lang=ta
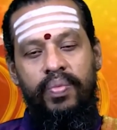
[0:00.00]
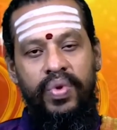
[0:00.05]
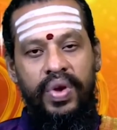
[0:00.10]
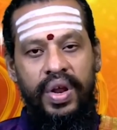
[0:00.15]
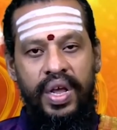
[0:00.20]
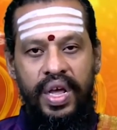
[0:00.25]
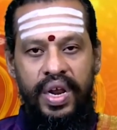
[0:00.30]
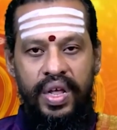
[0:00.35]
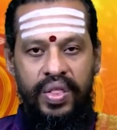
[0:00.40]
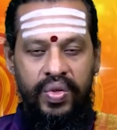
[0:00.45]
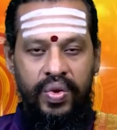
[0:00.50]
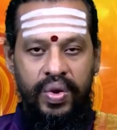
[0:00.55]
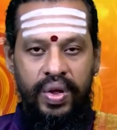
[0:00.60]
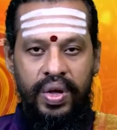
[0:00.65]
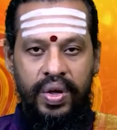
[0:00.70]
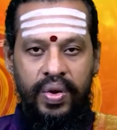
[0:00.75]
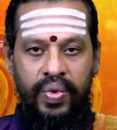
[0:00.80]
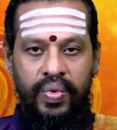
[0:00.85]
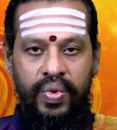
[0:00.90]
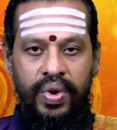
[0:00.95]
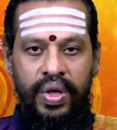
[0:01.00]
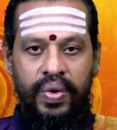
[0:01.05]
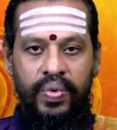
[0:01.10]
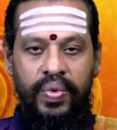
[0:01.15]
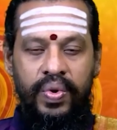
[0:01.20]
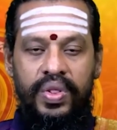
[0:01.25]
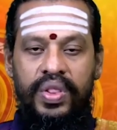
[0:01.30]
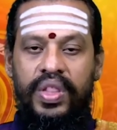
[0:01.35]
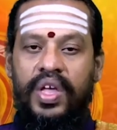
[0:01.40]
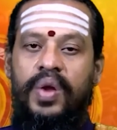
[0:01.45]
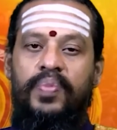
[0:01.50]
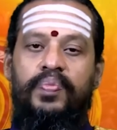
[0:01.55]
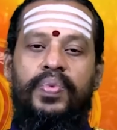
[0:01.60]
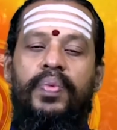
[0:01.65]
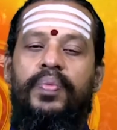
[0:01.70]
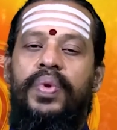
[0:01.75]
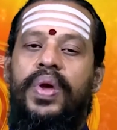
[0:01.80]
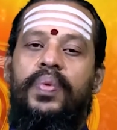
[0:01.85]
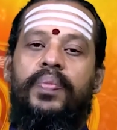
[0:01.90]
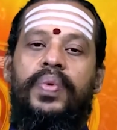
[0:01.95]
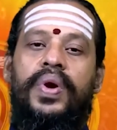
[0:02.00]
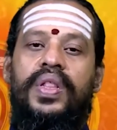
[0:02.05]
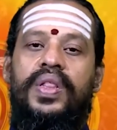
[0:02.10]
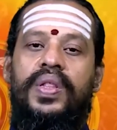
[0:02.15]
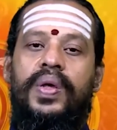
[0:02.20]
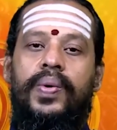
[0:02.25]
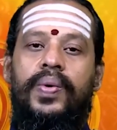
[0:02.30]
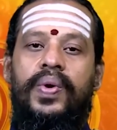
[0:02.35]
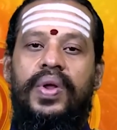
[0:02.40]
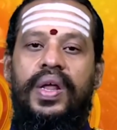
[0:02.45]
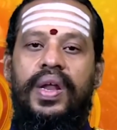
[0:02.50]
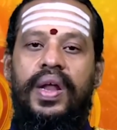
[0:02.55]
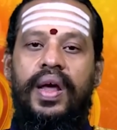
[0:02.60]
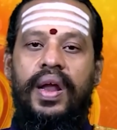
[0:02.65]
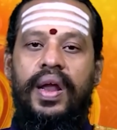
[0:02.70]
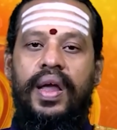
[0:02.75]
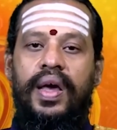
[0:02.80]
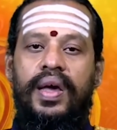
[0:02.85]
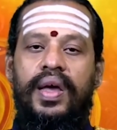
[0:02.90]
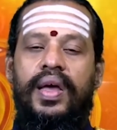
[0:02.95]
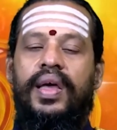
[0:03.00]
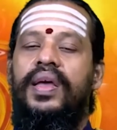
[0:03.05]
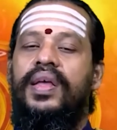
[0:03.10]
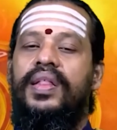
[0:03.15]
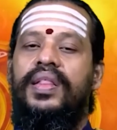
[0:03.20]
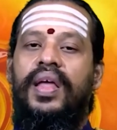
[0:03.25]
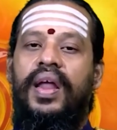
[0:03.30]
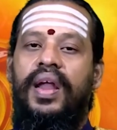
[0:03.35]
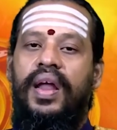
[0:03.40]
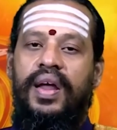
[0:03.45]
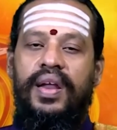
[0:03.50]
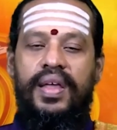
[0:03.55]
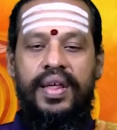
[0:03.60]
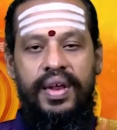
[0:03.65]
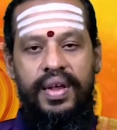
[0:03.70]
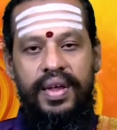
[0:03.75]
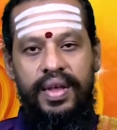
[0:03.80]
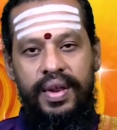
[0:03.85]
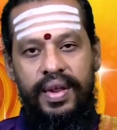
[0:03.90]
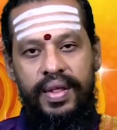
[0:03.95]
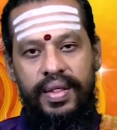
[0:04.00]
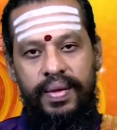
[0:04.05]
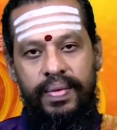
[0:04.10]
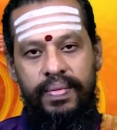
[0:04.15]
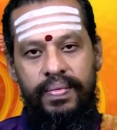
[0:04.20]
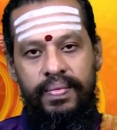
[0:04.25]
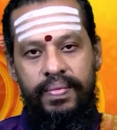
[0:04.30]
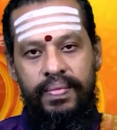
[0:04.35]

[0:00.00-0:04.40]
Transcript: முன்னேற தொடங்கக்கூடிய ஒரு திருப்பம் ஏற்படுத்தக்கூடிய நாளாக இந்த நாள் இருக்கிறது